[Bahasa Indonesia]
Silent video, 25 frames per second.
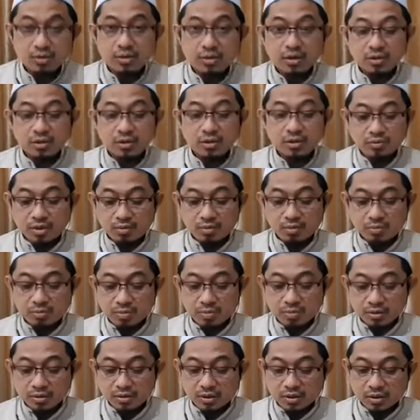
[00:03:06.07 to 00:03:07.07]
saya sudah
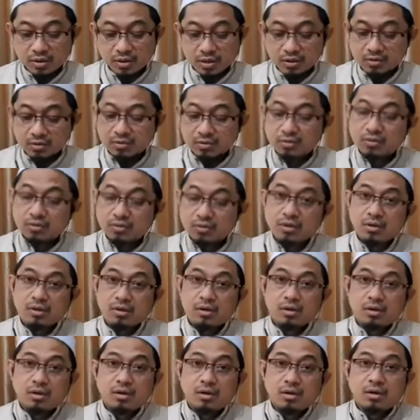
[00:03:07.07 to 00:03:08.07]
membahas tentang
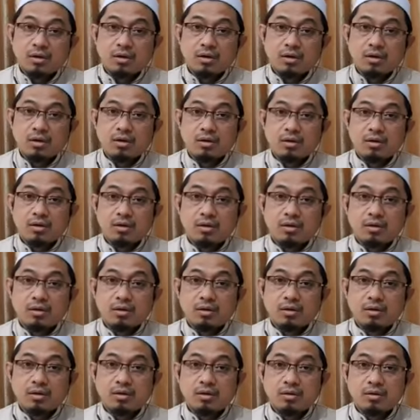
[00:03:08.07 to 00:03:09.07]

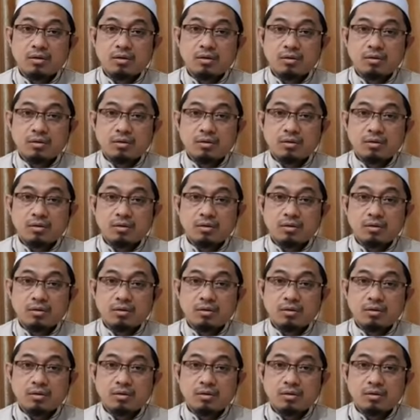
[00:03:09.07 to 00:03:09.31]
uh,